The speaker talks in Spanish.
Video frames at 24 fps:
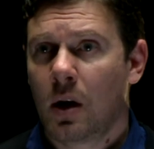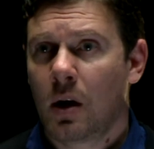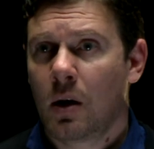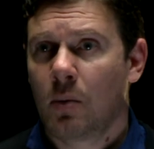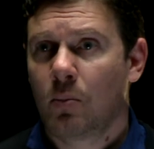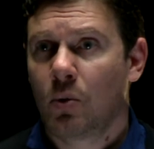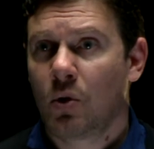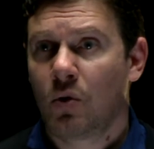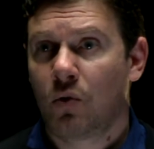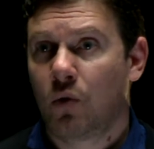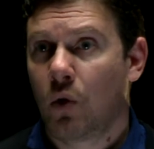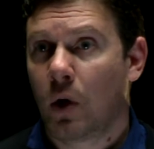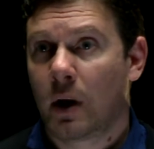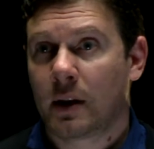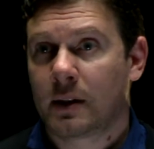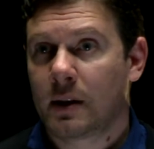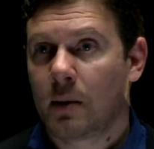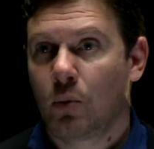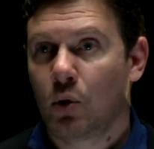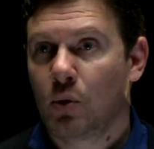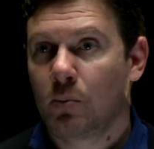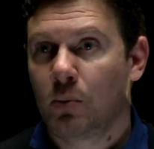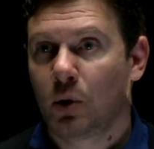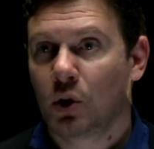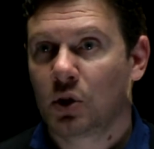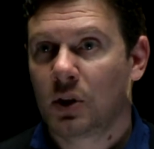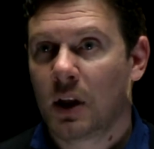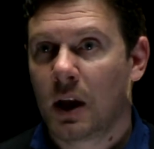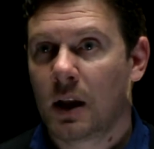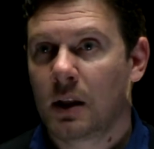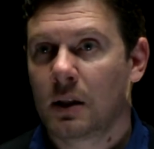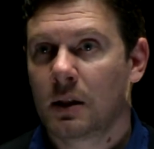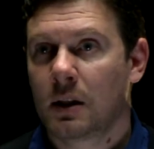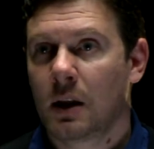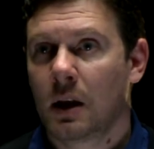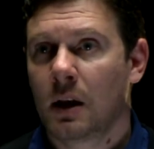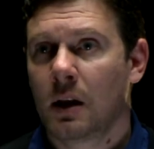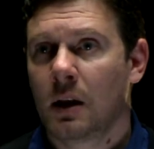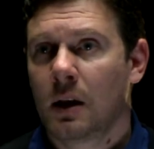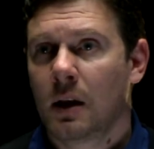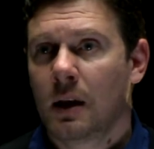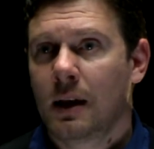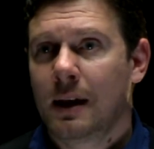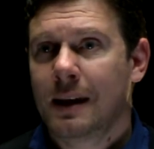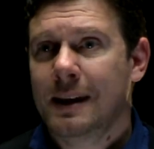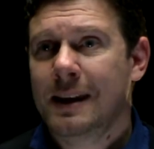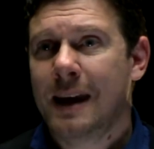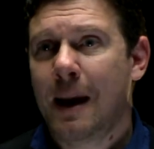muy fuerte, muy potente,
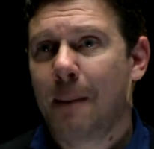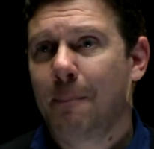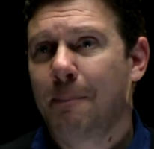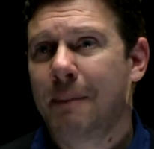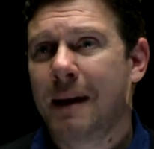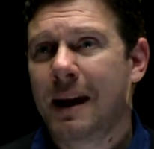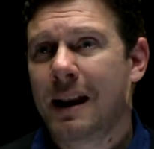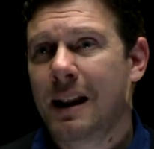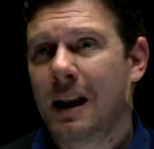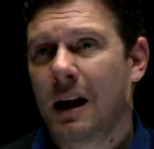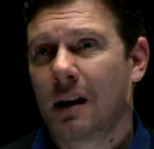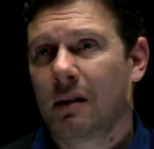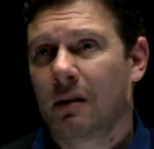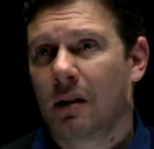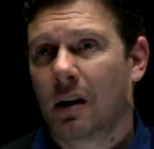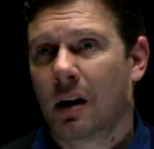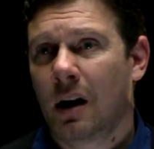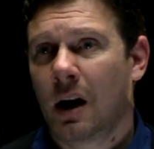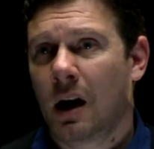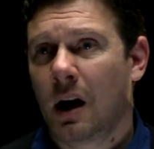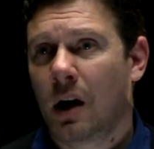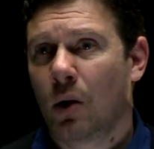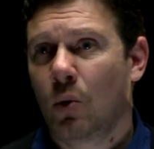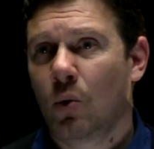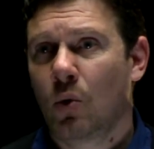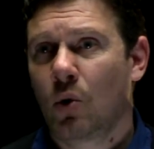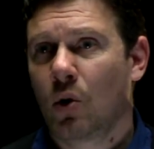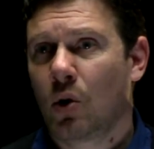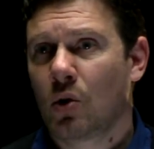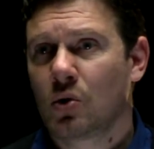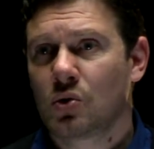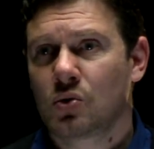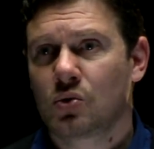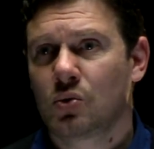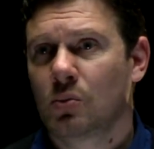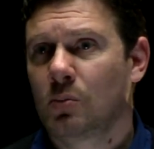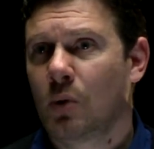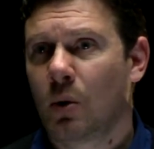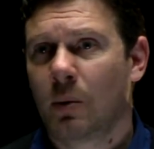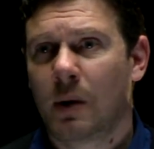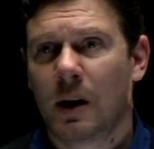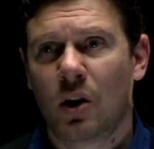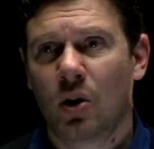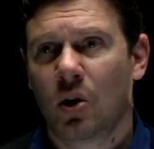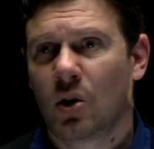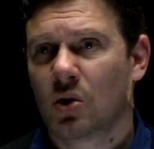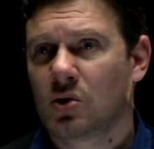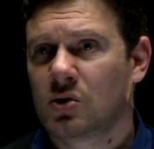y apelan a un consumo
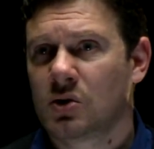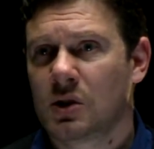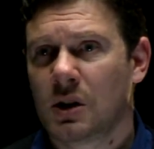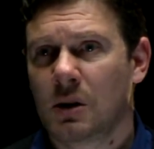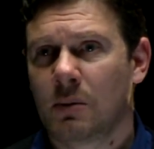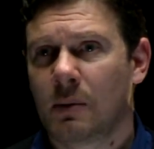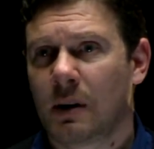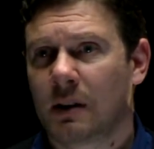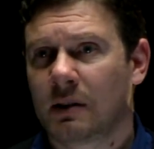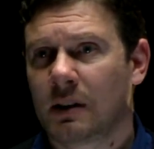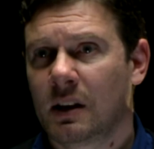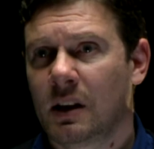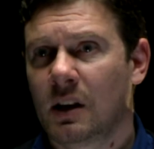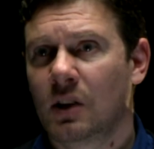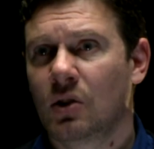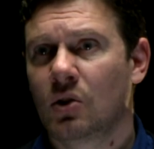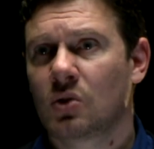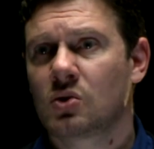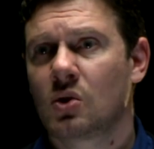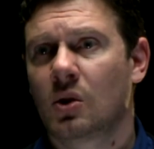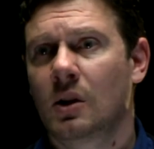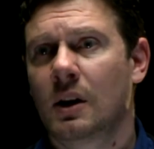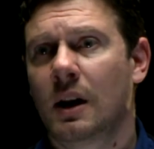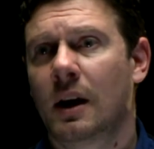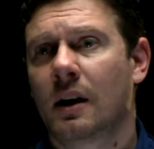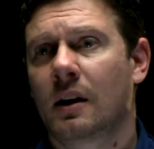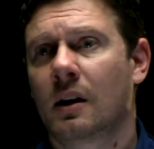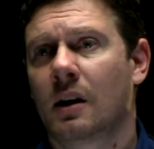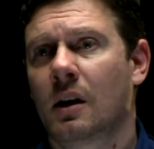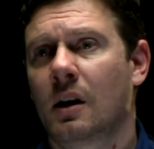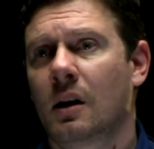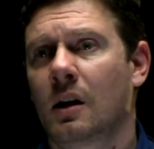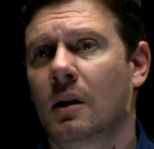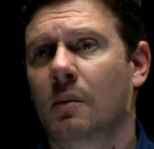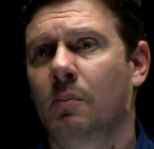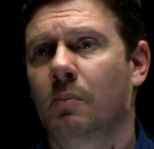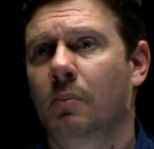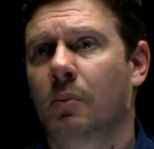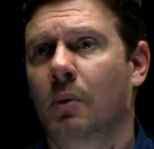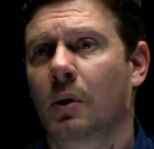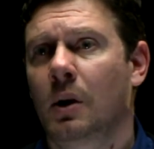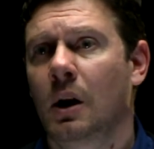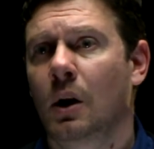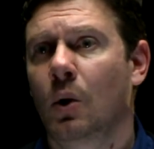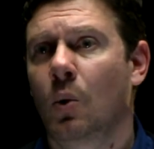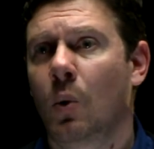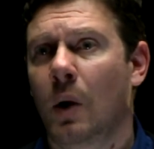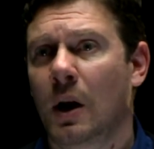veloz y vertiginoso de las redes por
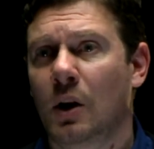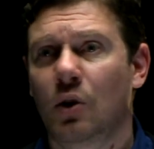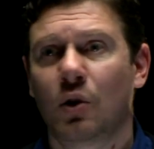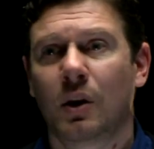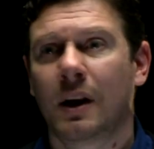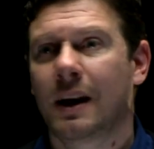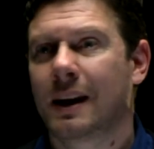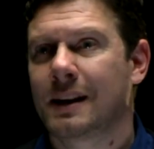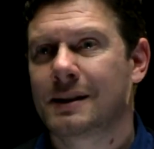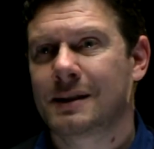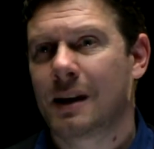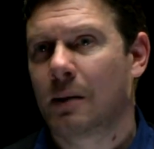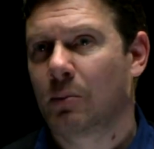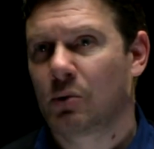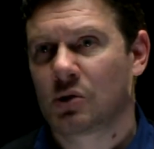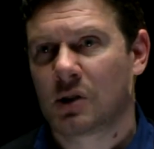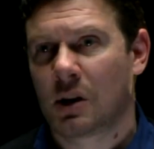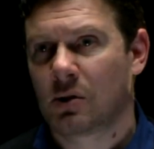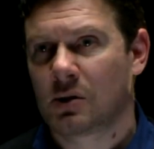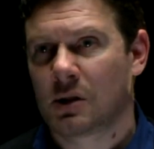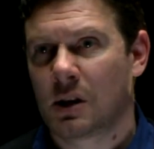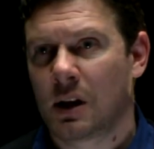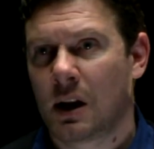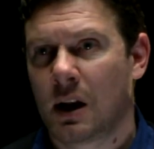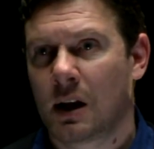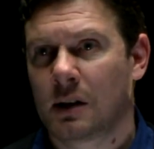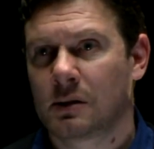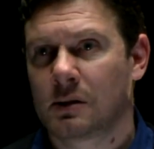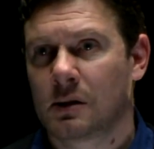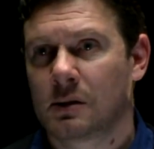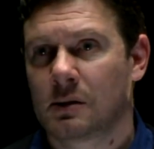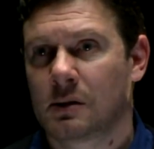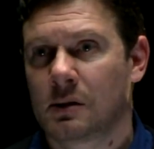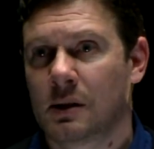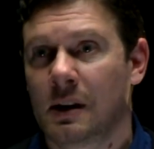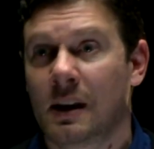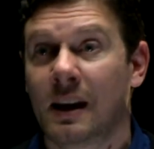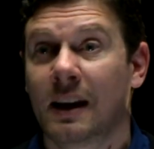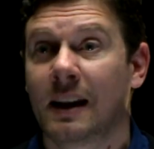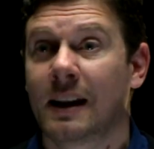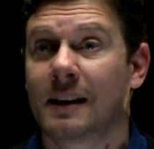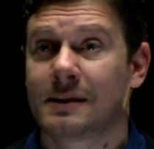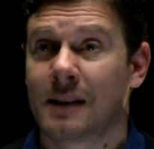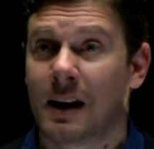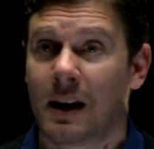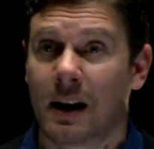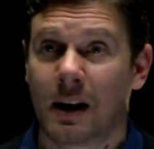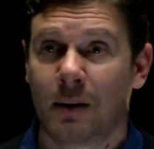el cual no ingresamos a los enlaces. Si
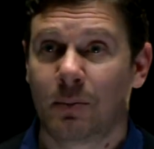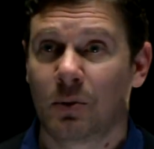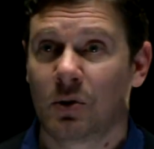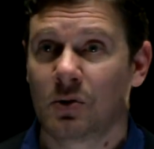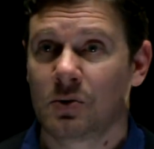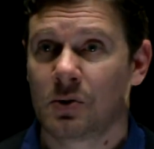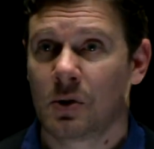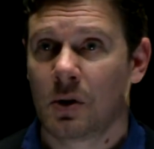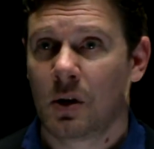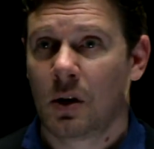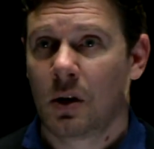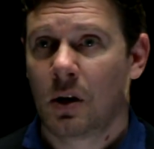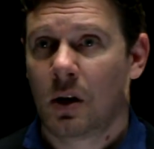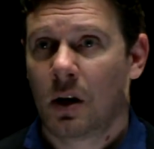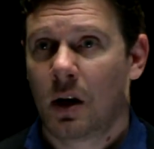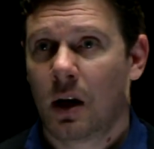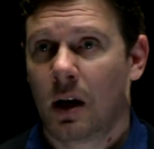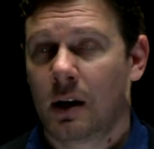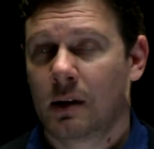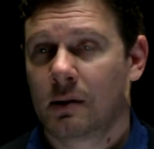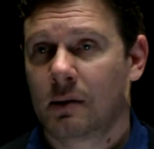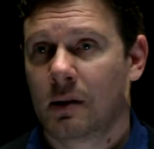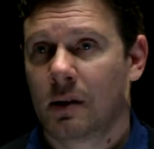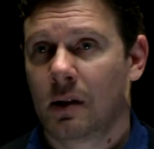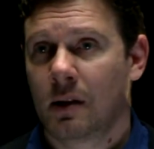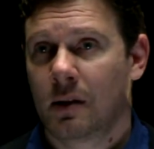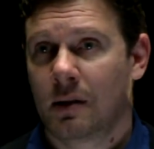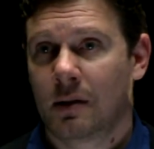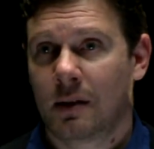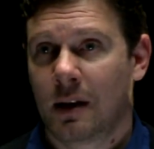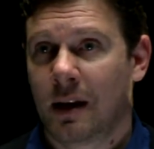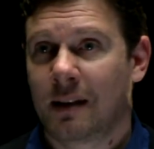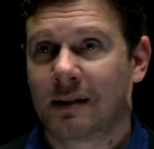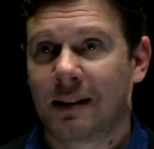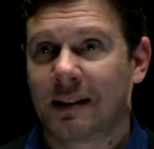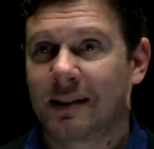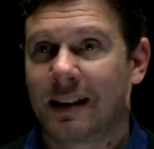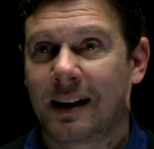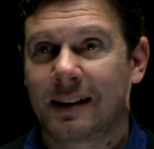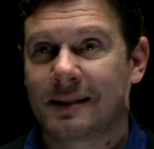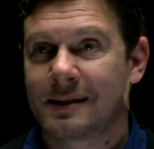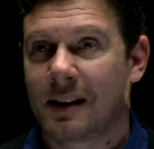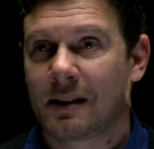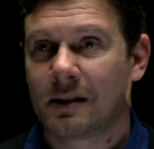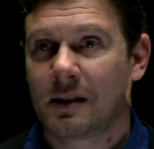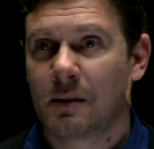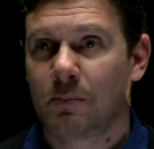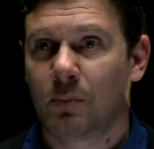ingresáramos a este, este
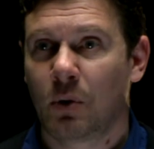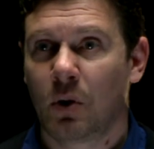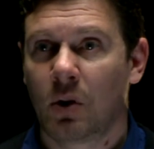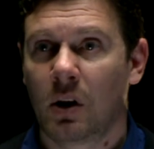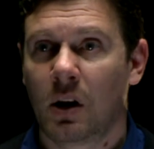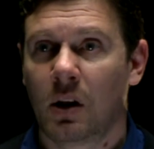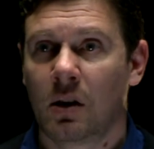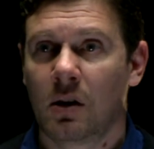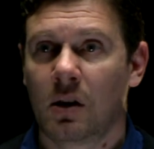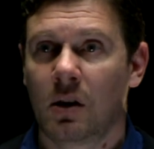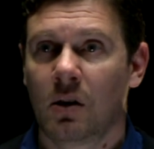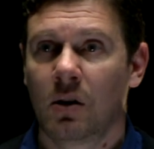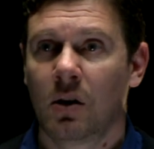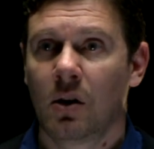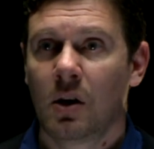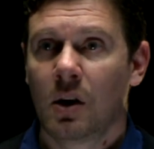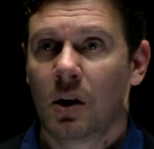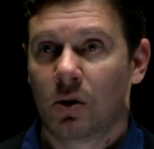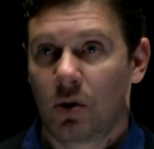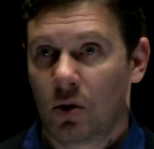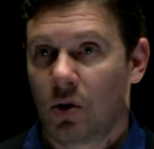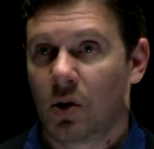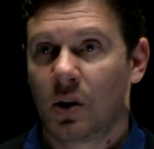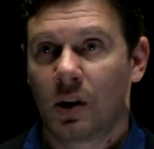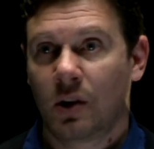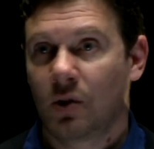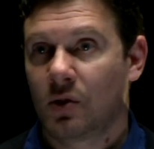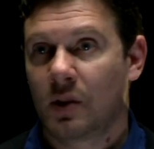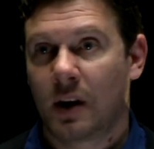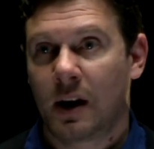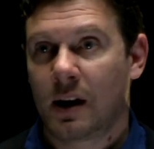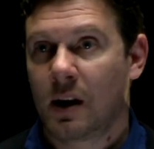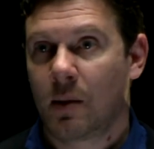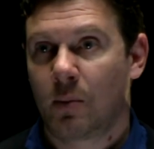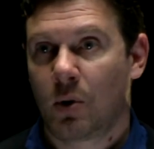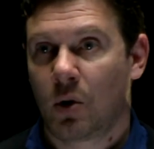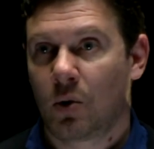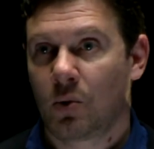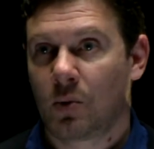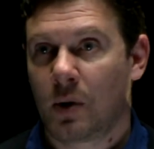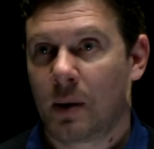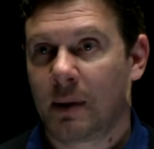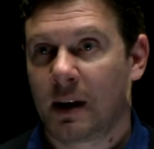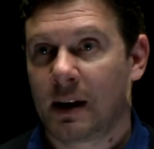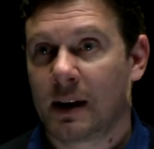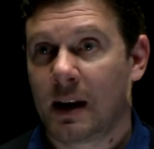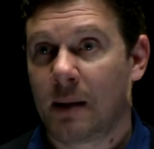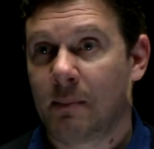tercer tipo que les digo, nos encontraríamos con una
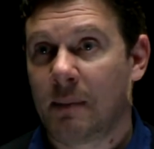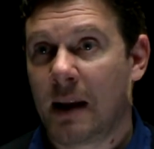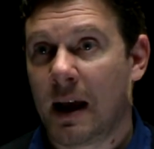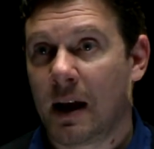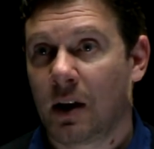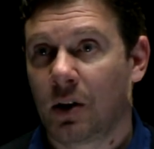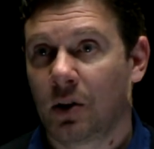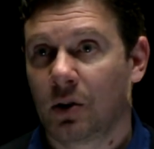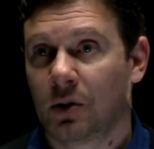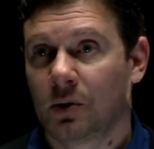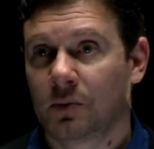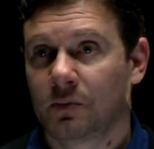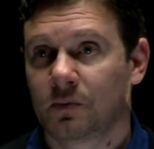página en blanco.